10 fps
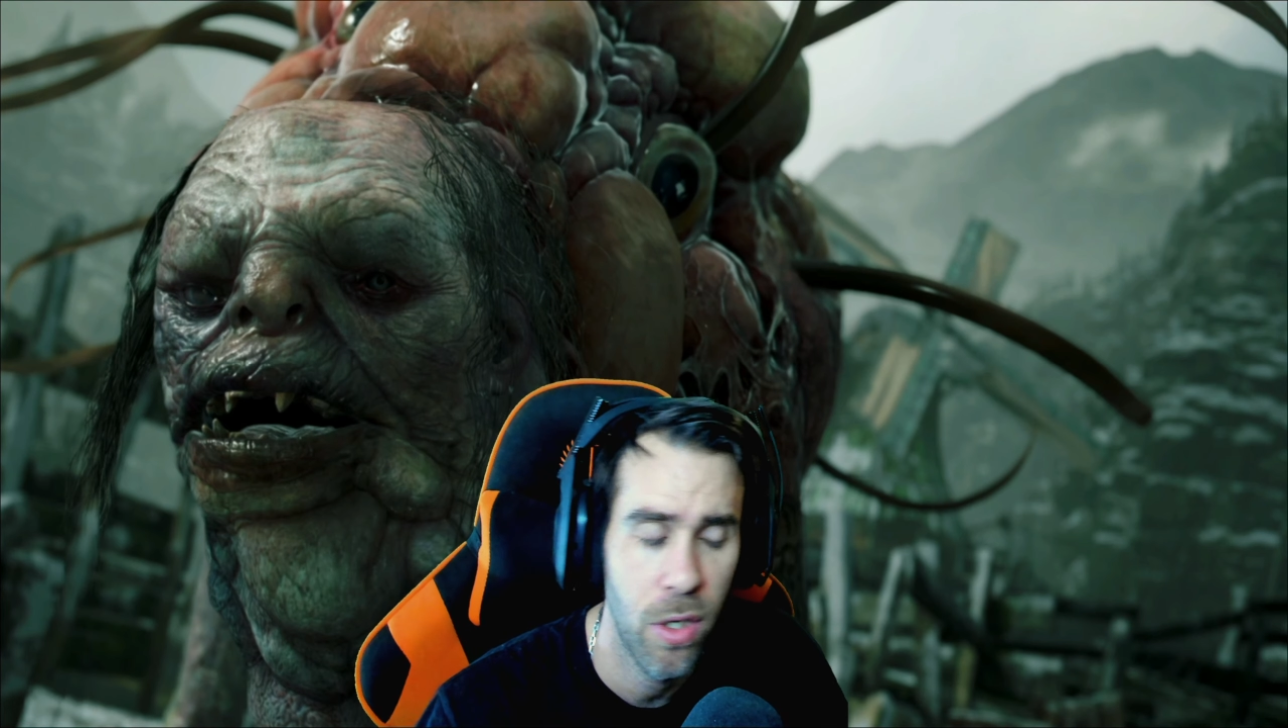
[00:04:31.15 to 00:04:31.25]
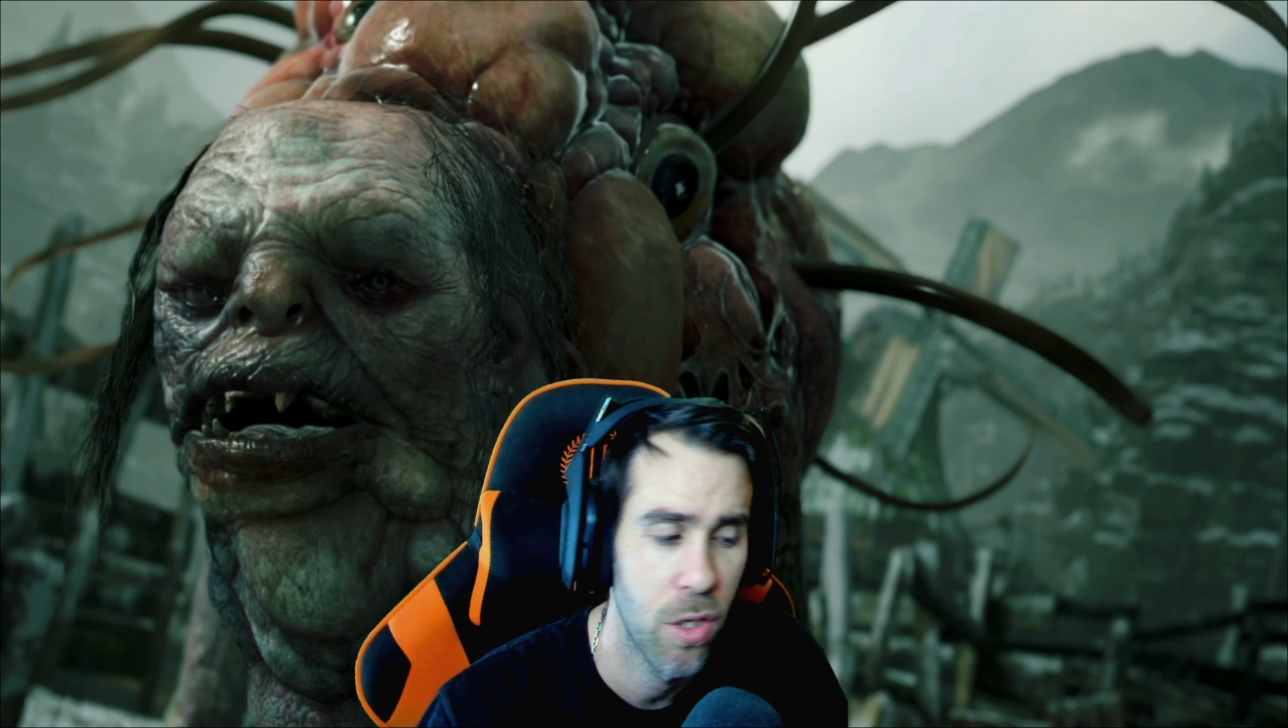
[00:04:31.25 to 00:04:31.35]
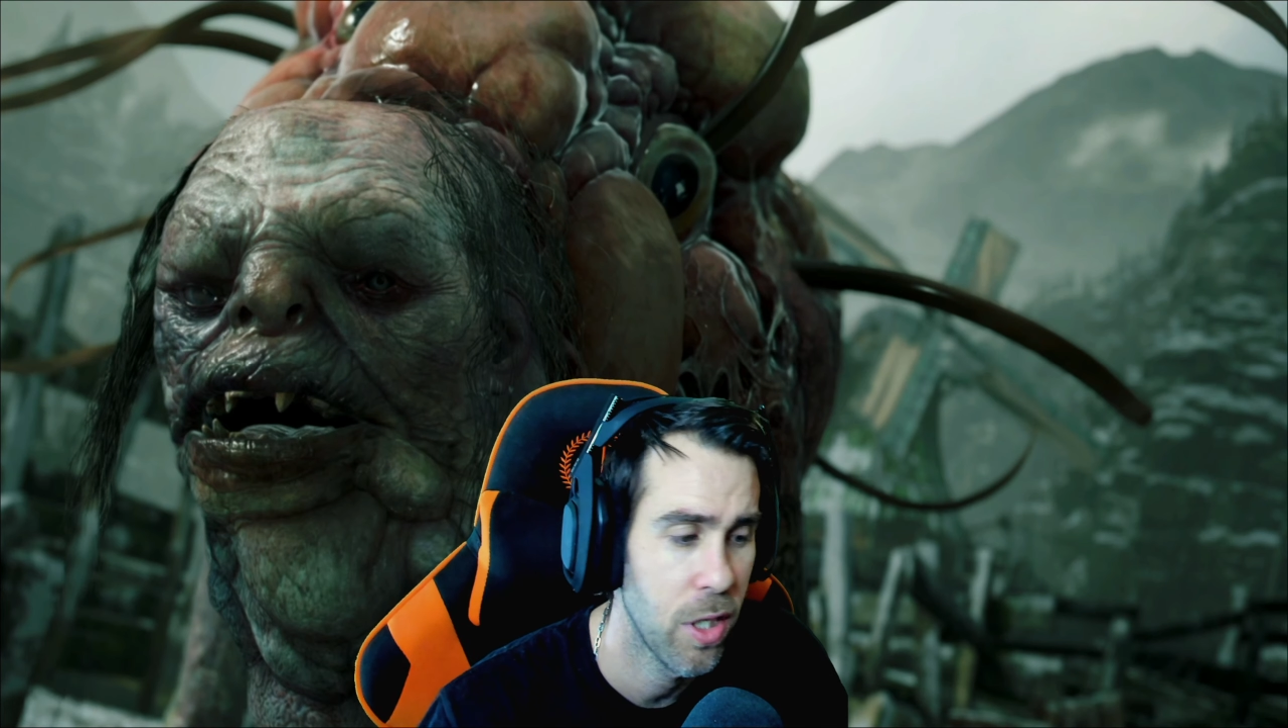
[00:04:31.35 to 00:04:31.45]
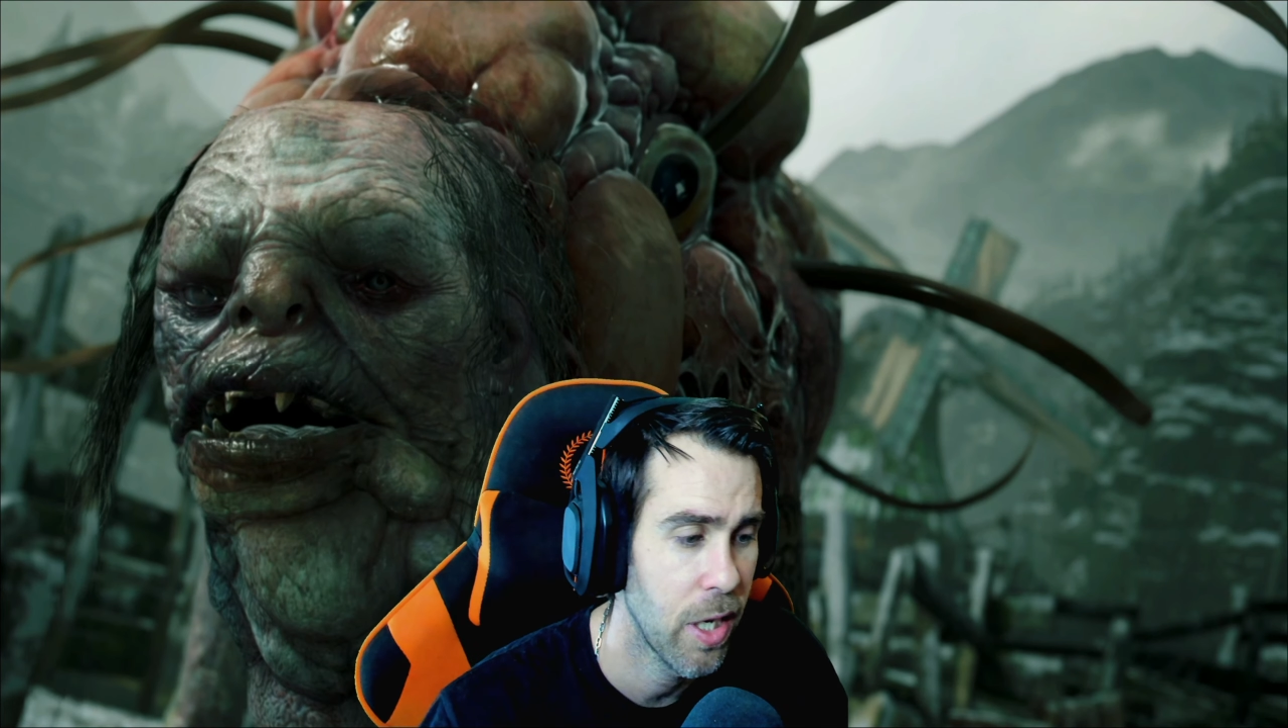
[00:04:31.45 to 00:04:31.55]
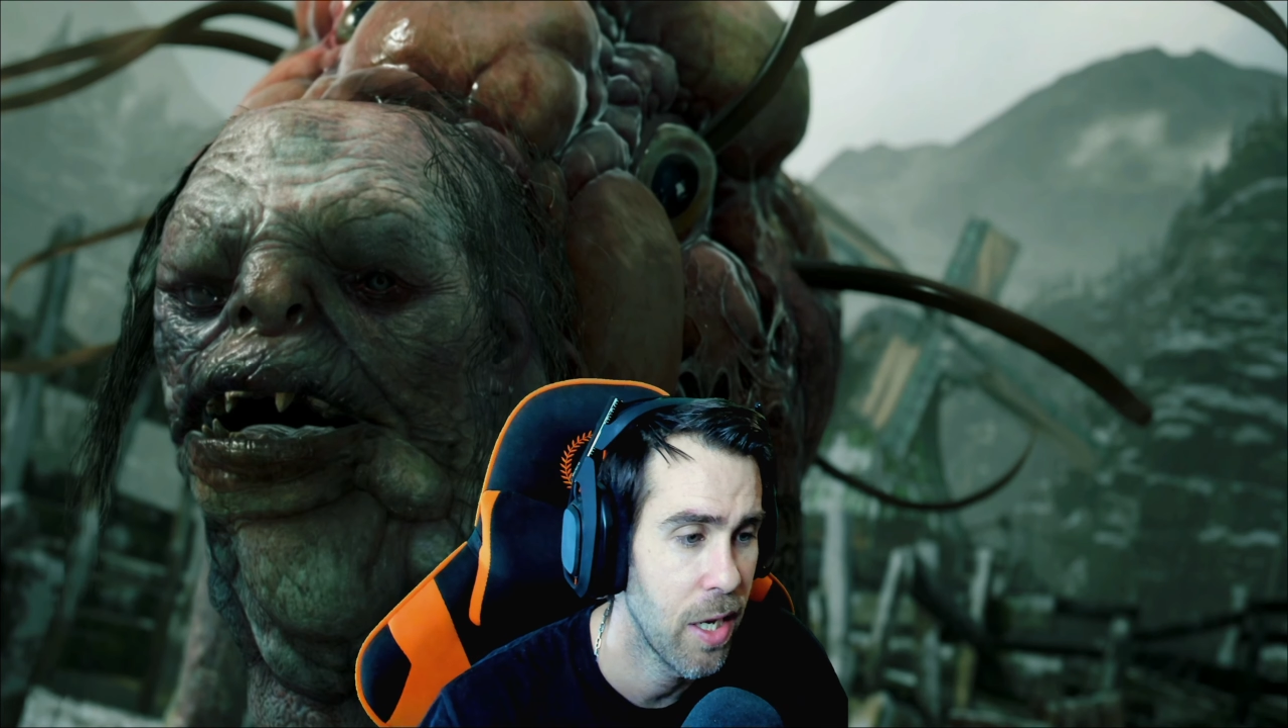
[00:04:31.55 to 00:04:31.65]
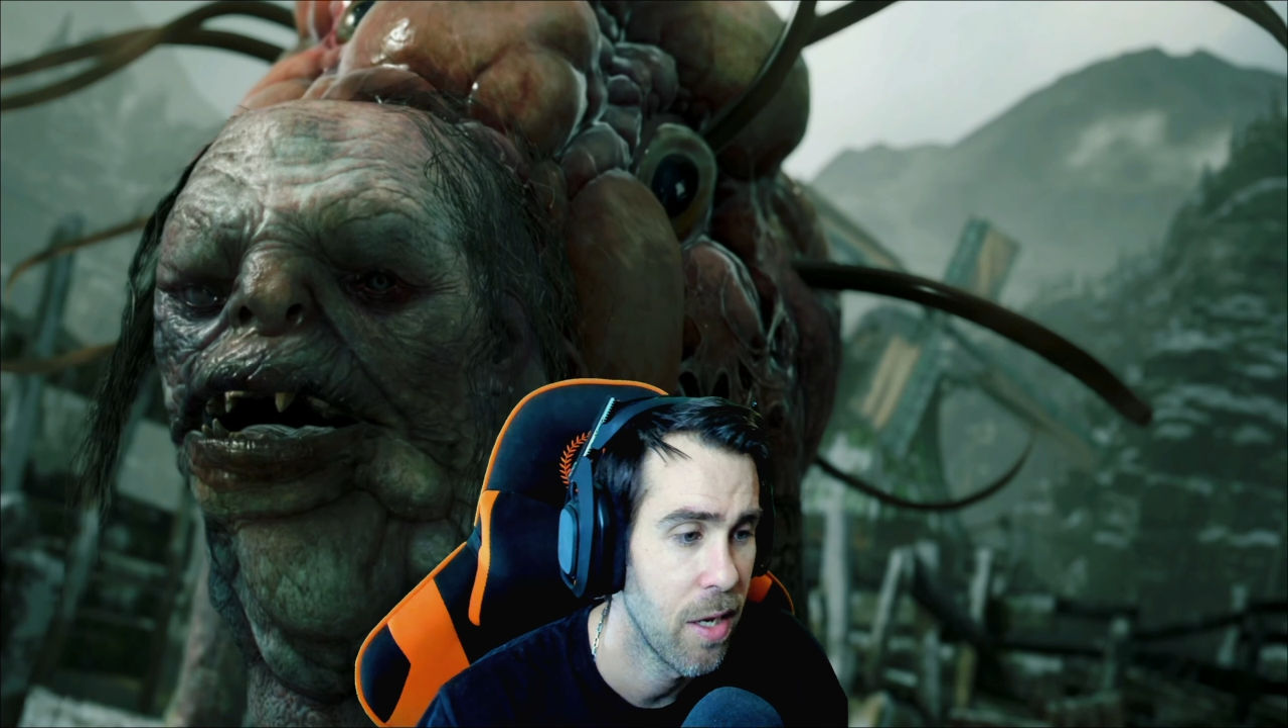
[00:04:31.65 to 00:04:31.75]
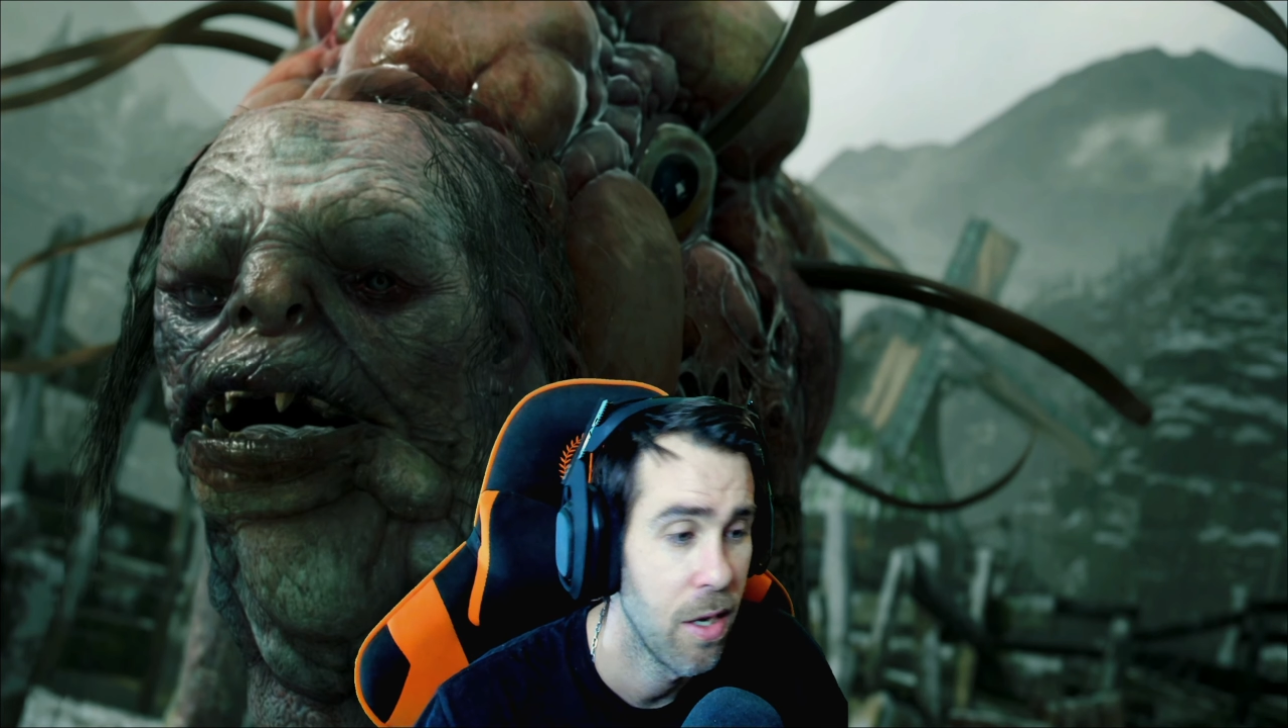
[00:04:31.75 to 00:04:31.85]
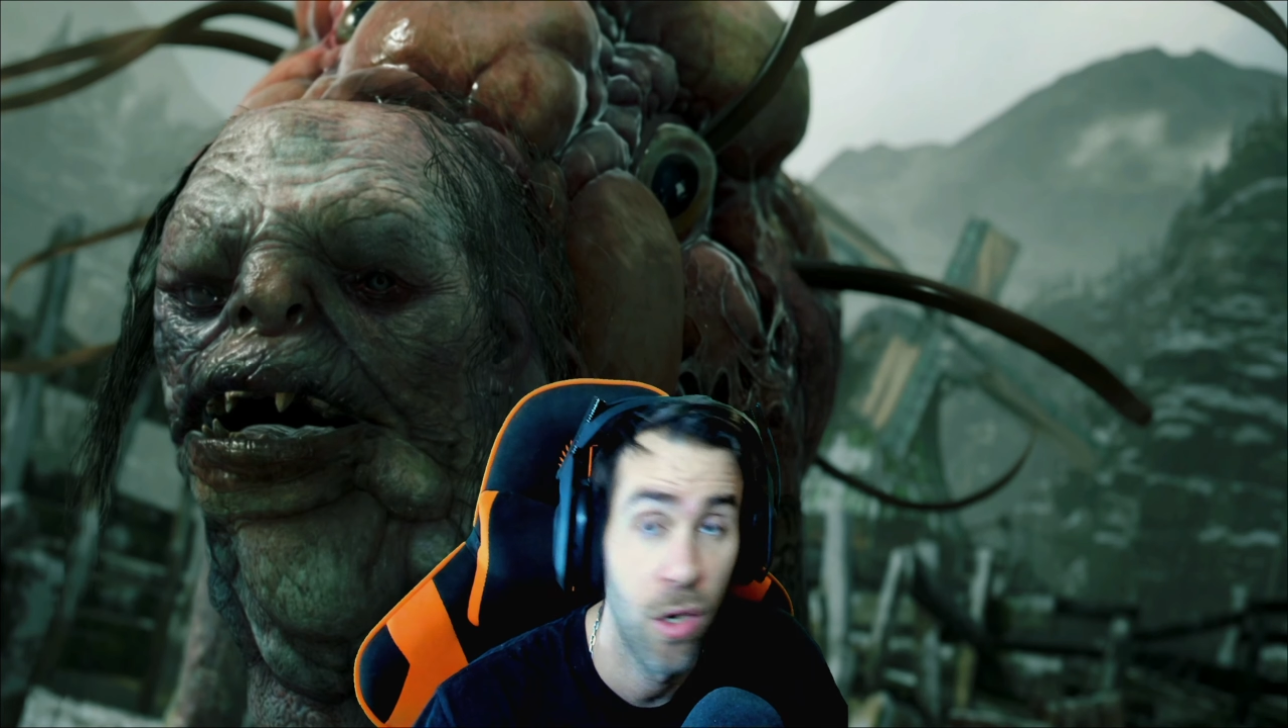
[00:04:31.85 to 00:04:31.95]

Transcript: que no sé qué.